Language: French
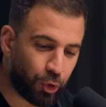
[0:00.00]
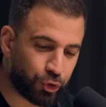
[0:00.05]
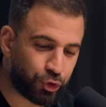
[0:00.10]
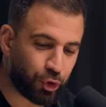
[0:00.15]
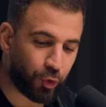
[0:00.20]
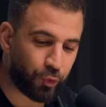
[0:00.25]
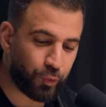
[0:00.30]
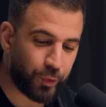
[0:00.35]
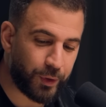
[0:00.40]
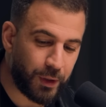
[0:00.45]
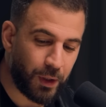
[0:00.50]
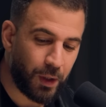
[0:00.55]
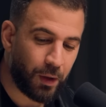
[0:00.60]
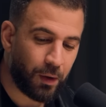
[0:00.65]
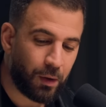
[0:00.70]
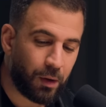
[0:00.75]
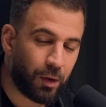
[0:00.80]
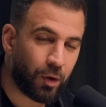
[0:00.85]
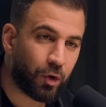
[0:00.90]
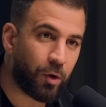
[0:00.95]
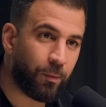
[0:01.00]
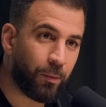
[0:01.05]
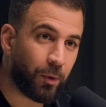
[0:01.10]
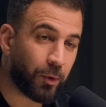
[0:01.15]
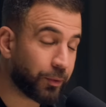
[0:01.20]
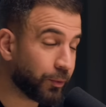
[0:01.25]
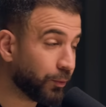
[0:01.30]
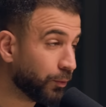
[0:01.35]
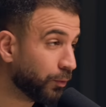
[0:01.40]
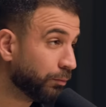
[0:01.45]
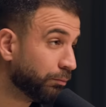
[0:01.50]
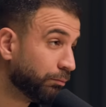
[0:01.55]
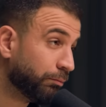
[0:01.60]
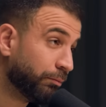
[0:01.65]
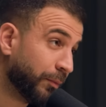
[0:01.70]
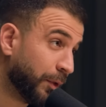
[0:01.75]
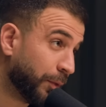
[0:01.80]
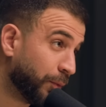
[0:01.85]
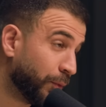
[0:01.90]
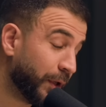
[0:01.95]
aujourd'hui. Commençons
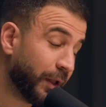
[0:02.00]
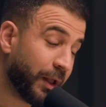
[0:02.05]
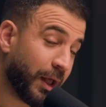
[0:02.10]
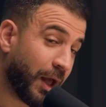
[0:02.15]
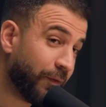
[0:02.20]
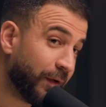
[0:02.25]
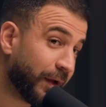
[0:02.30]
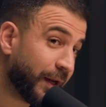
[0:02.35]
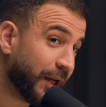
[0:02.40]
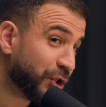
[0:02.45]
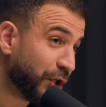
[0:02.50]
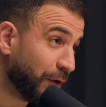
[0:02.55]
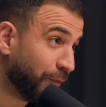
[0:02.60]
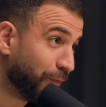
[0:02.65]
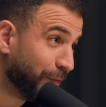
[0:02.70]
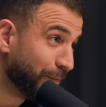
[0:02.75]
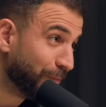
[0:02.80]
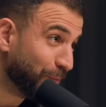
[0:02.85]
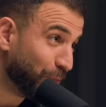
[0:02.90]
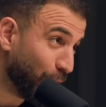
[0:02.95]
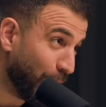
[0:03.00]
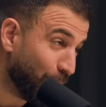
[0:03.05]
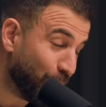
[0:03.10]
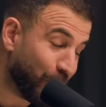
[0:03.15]
désolé, avec la chef de la